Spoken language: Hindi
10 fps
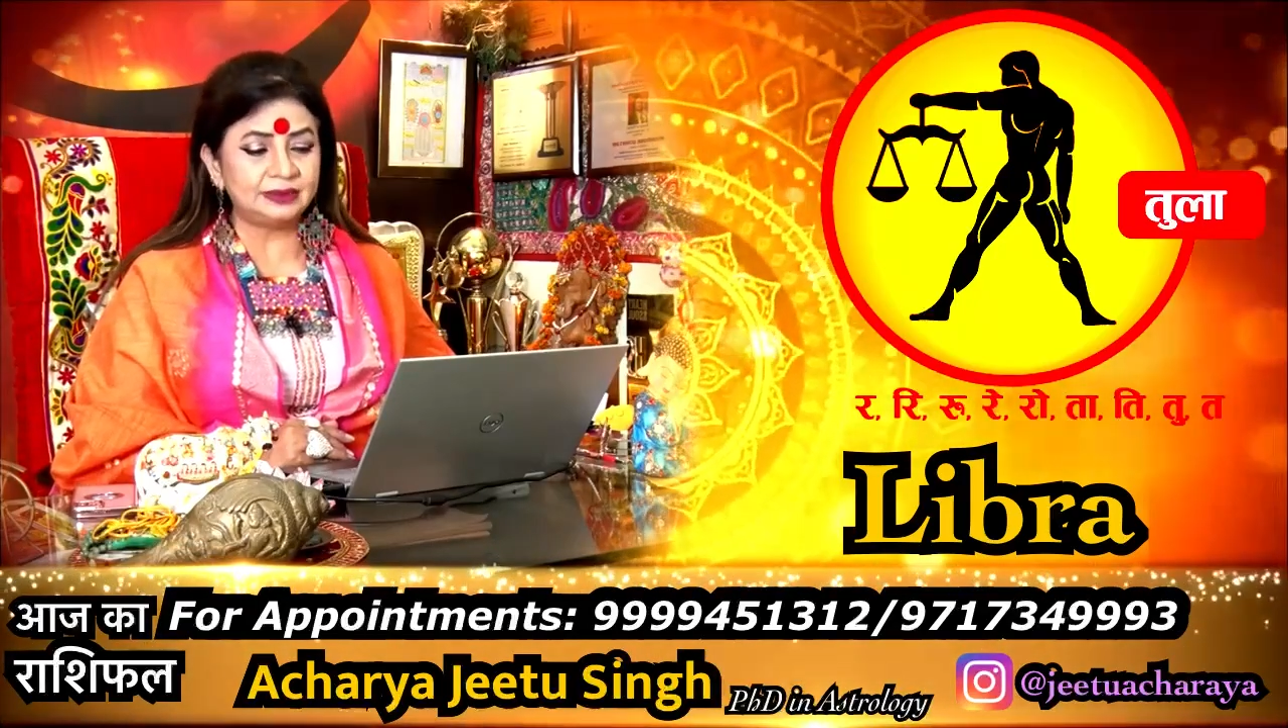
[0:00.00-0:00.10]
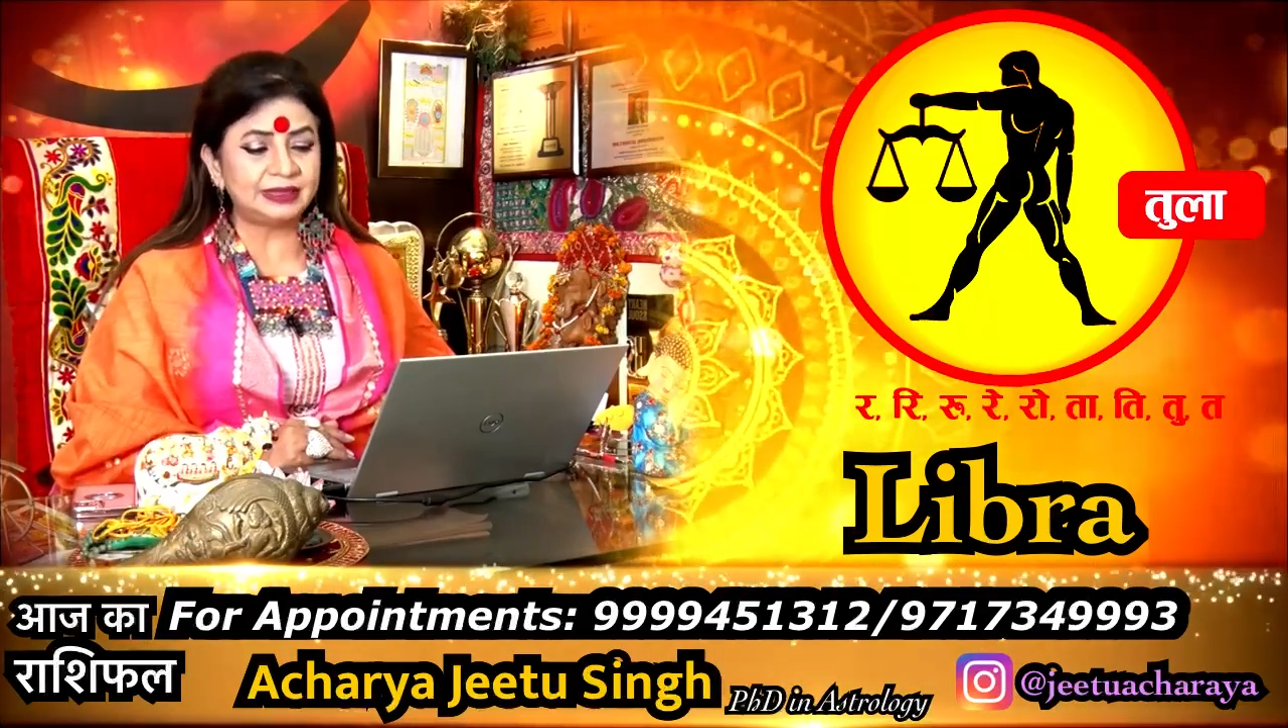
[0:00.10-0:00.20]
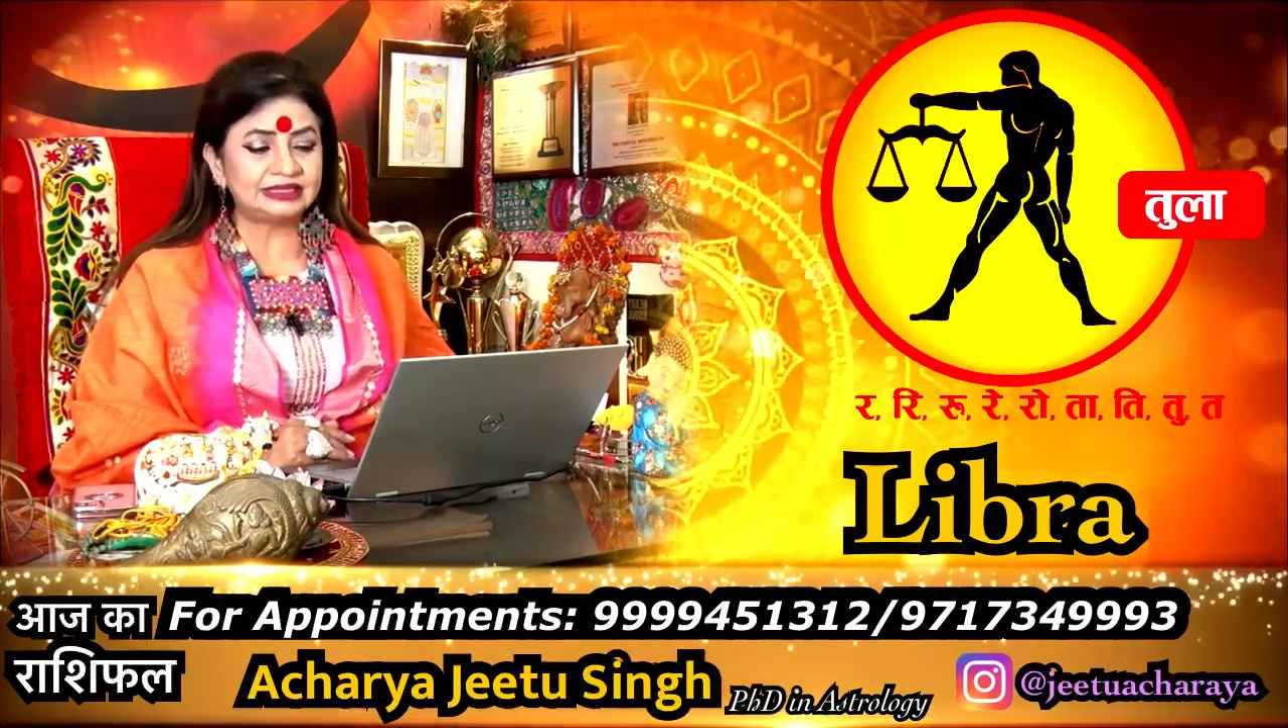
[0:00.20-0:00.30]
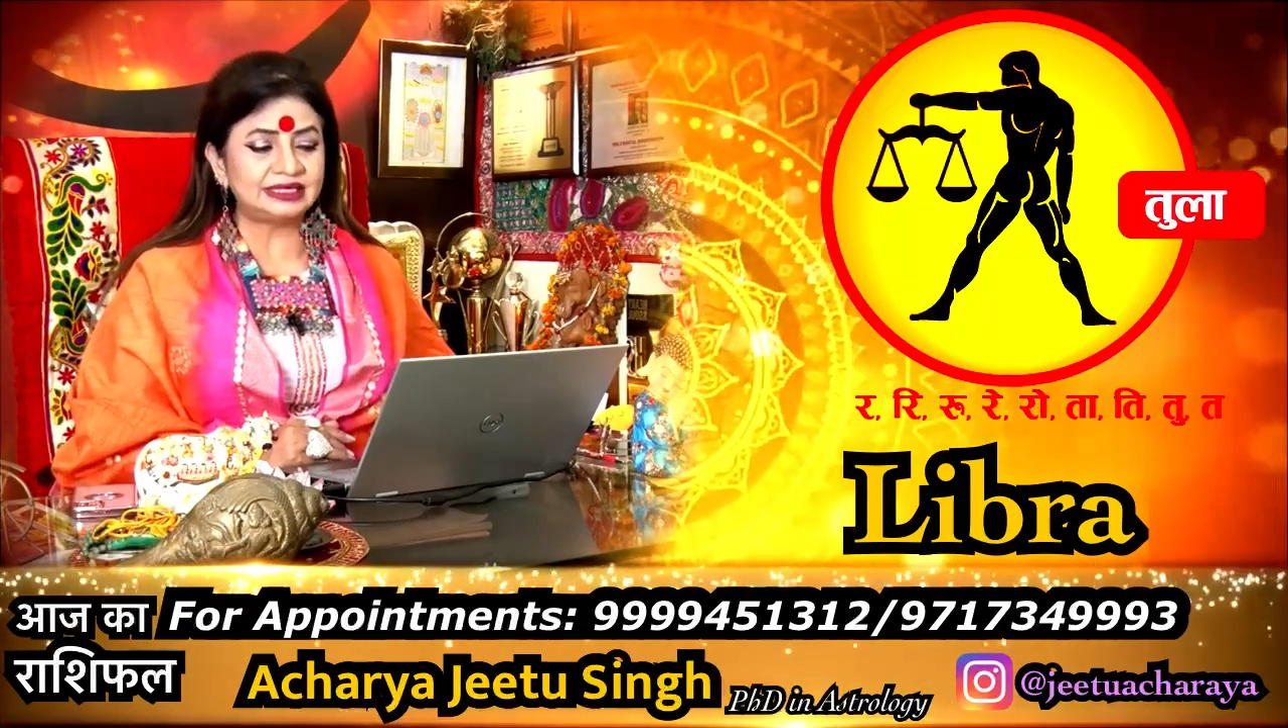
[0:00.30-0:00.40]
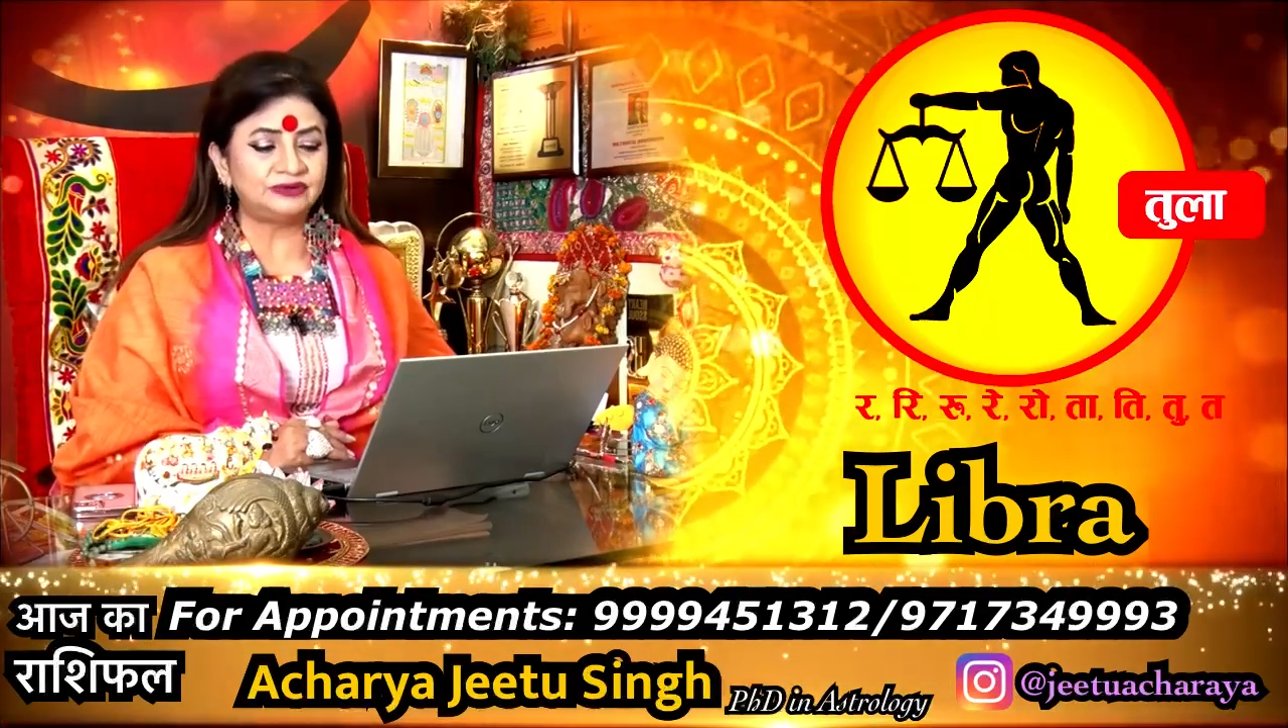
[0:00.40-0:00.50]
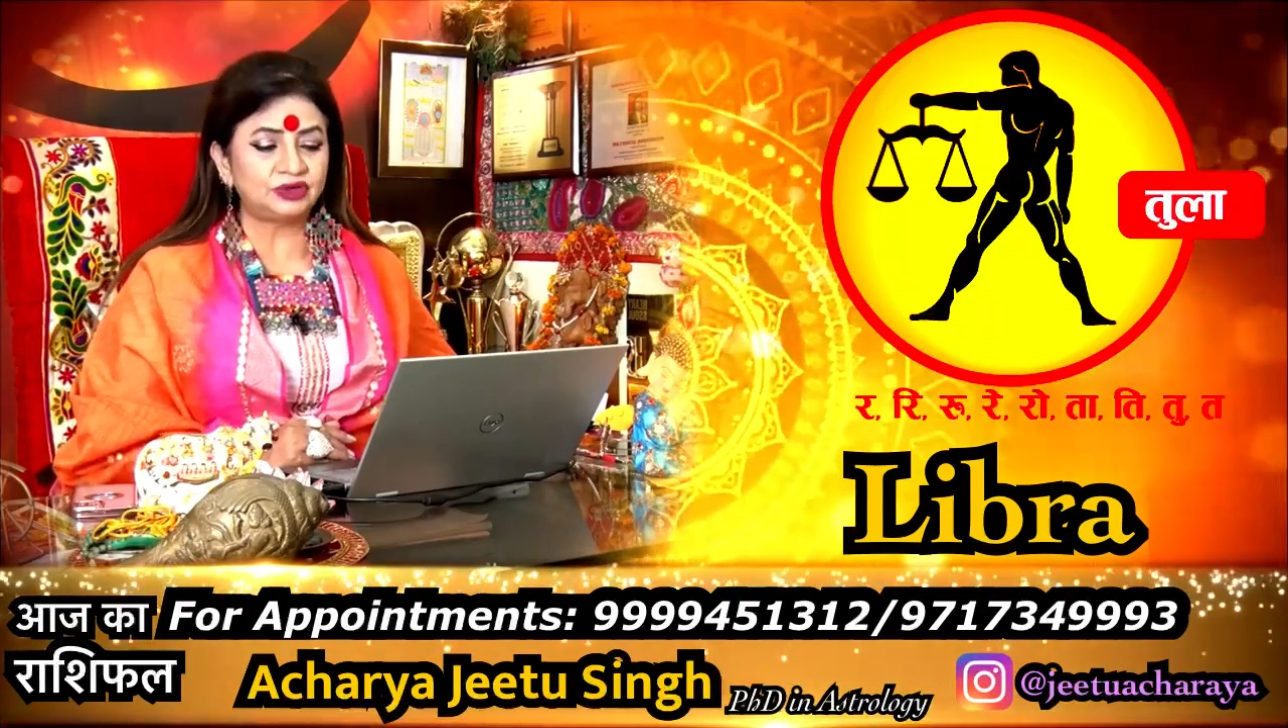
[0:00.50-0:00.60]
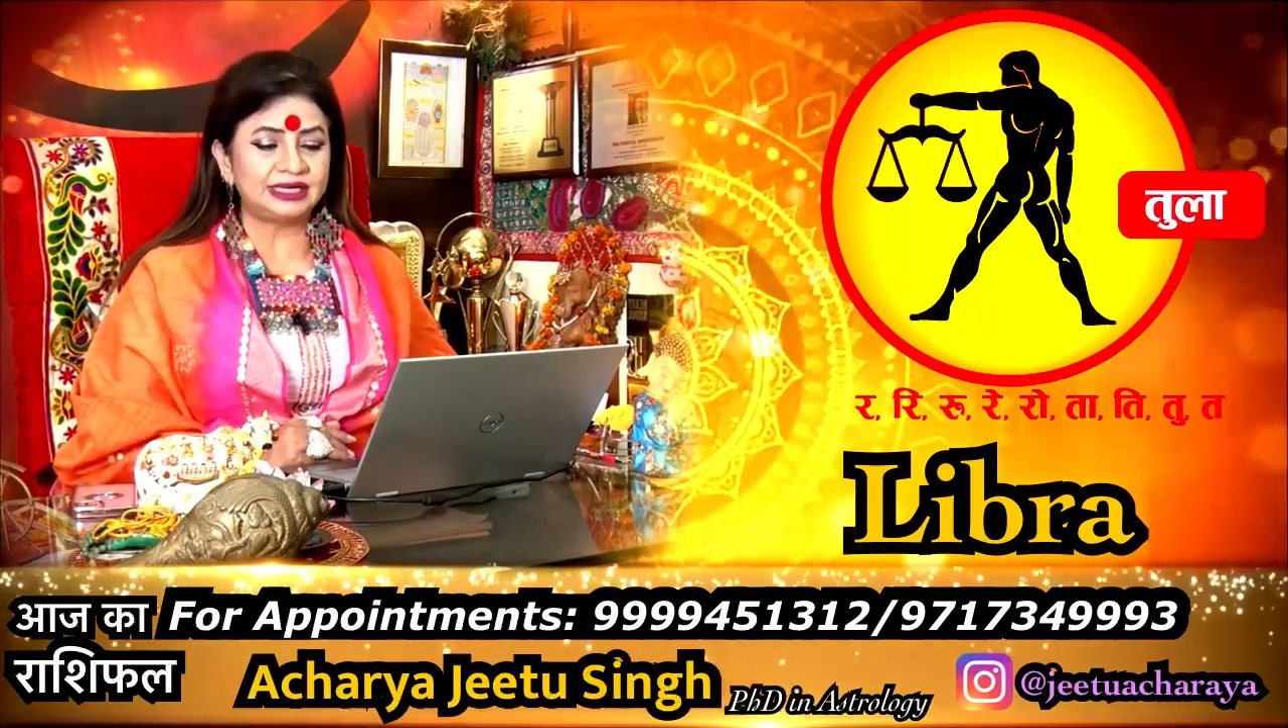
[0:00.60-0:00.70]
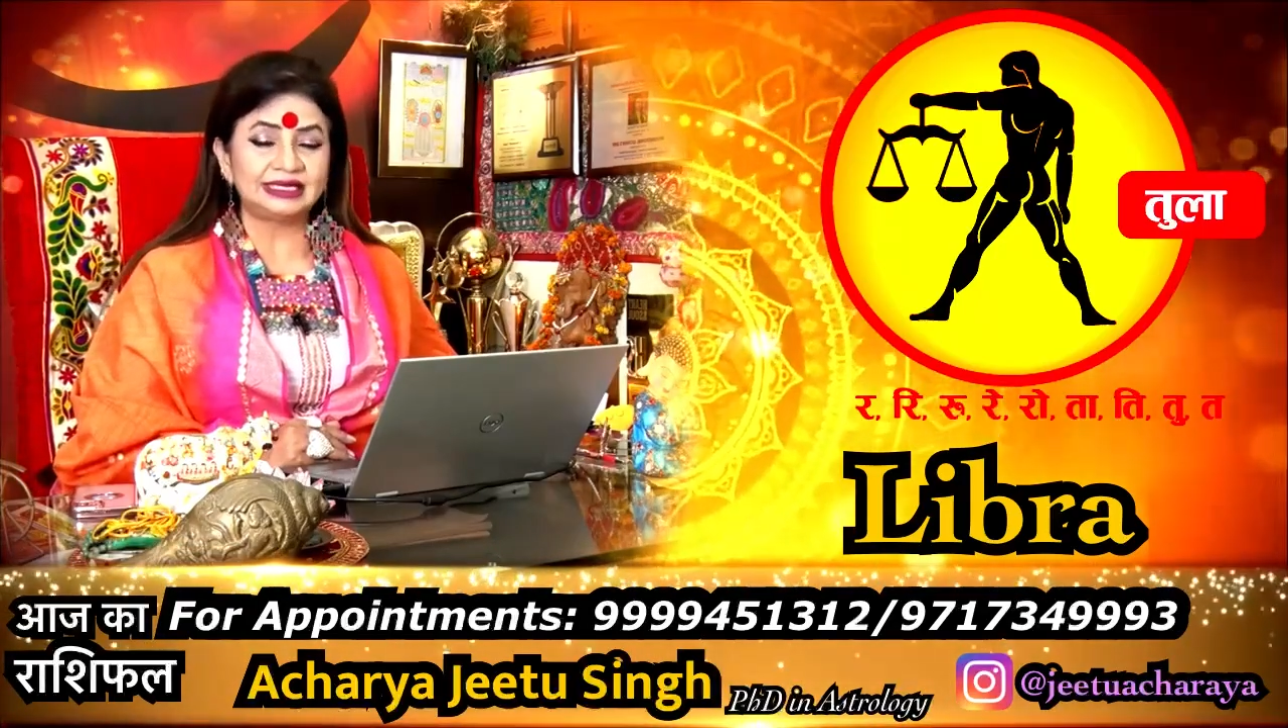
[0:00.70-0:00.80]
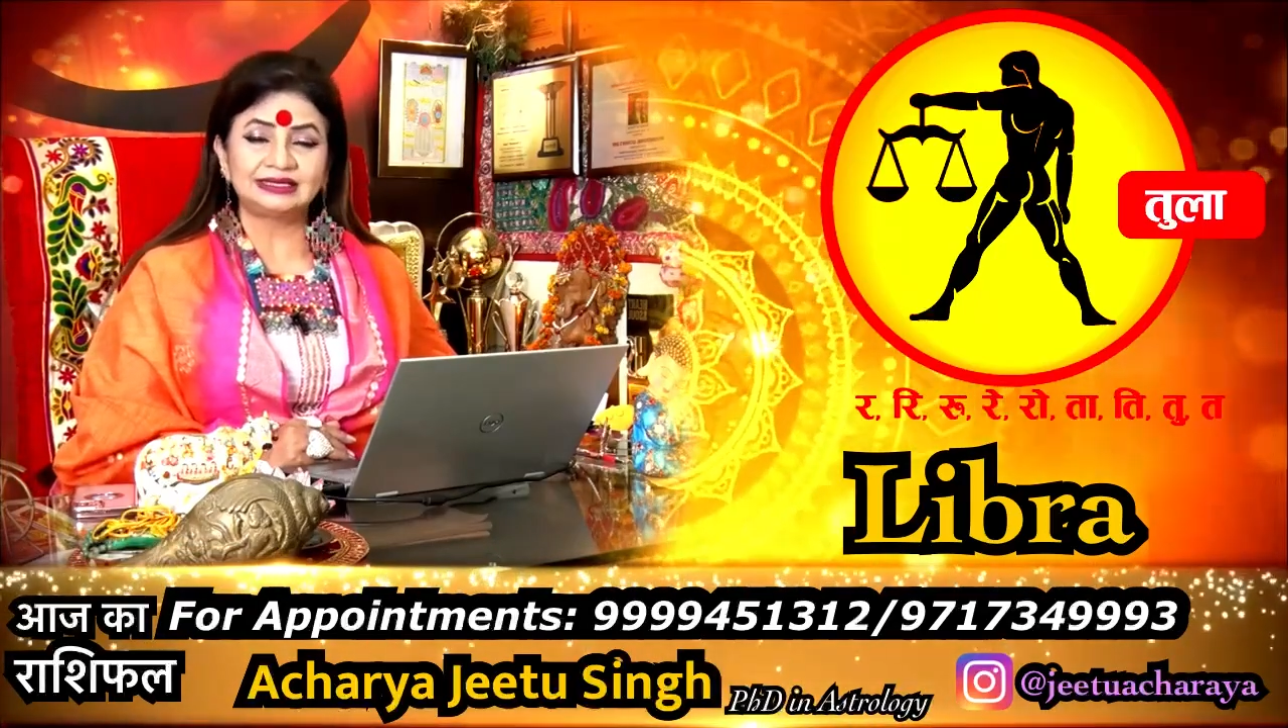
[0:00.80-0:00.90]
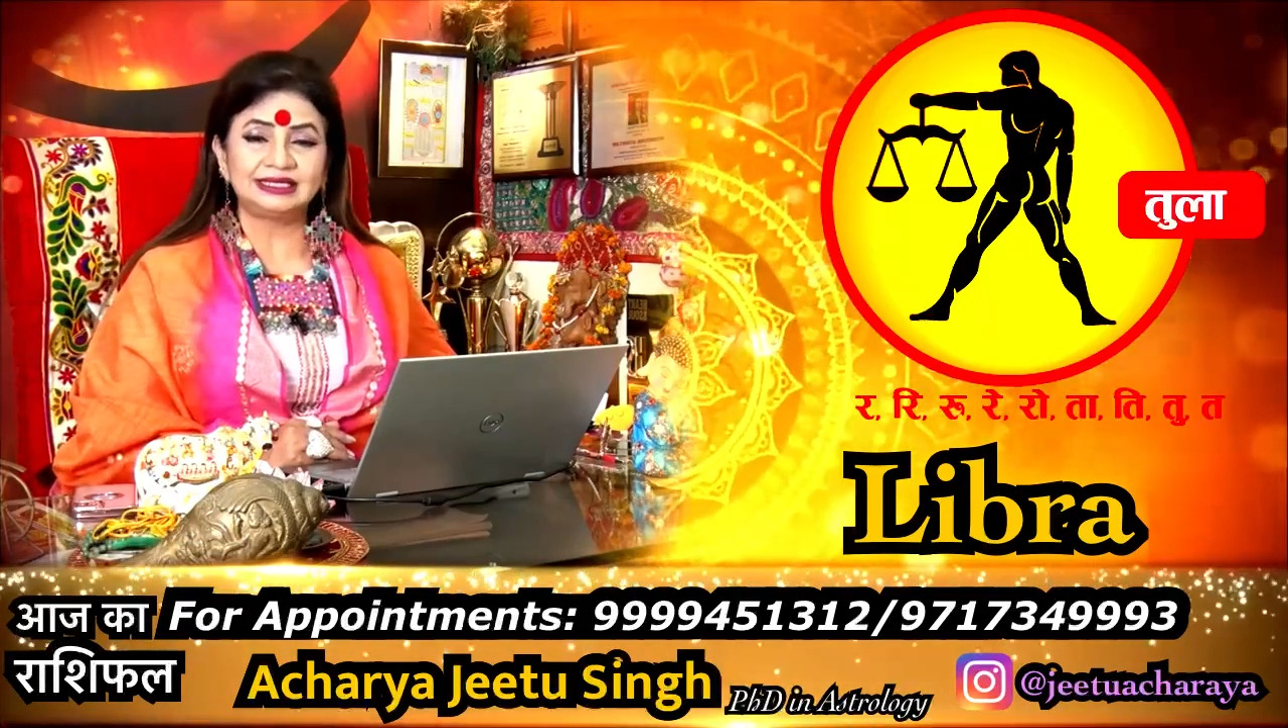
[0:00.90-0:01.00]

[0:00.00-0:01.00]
की बात करें वो रहेगा